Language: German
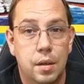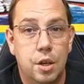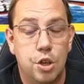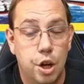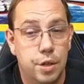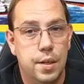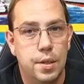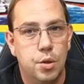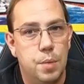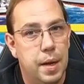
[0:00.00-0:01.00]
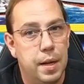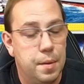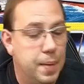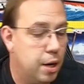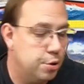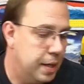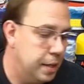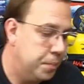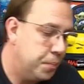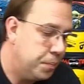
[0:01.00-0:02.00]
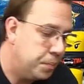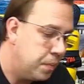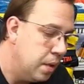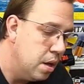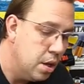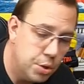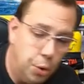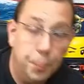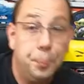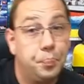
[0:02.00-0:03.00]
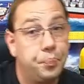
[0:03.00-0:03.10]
geschlossen ist und die Bälle nicht mehr raus So,